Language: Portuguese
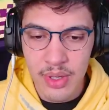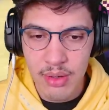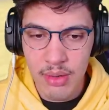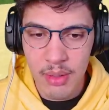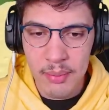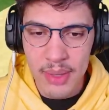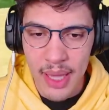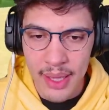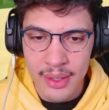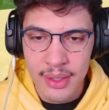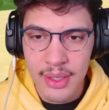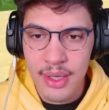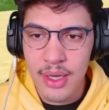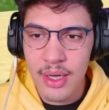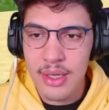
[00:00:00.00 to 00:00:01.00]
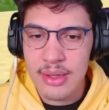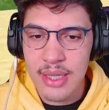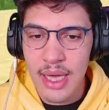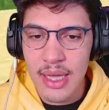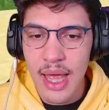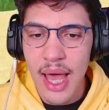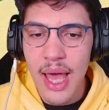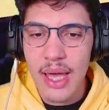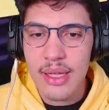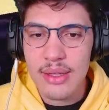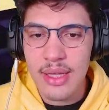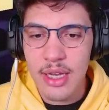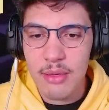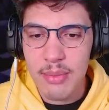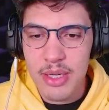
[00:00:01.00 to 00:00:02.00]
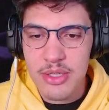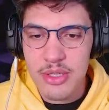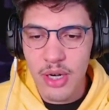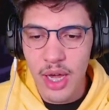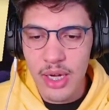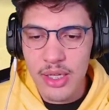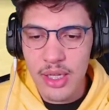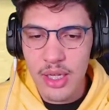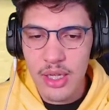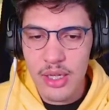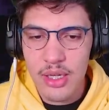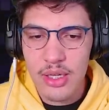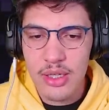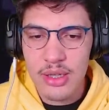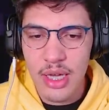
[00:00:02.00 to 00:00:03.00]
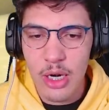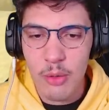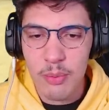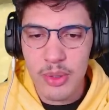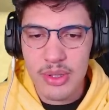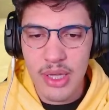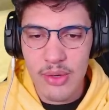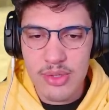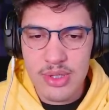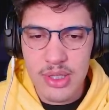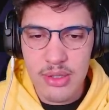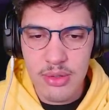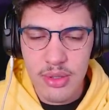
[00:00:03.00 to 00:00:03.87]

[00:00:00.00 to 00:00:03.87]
Vamos lá. Tá lá, tá no Bedrock, tá lá o portalzinho,